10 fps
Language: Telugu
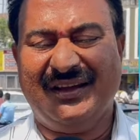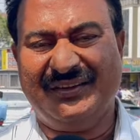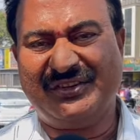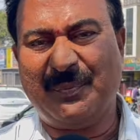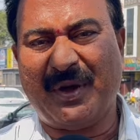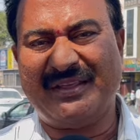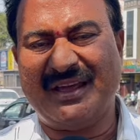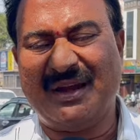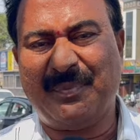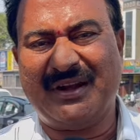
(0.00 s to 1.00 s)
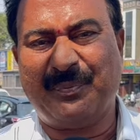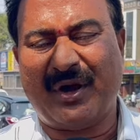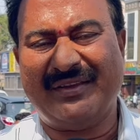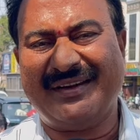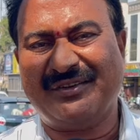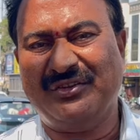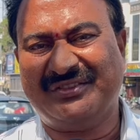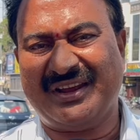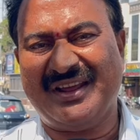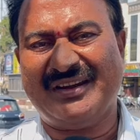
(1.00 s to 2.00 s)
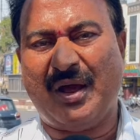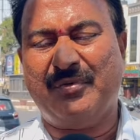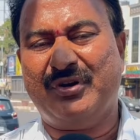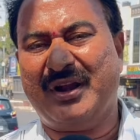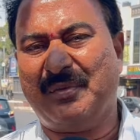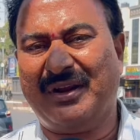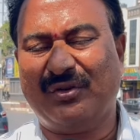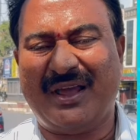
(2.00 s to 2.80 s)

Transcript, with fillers: శ్రీపాద ఎల్లంపల్లి ప్రాజెక్ట్ నుంచి రామగుండం ఎరువుల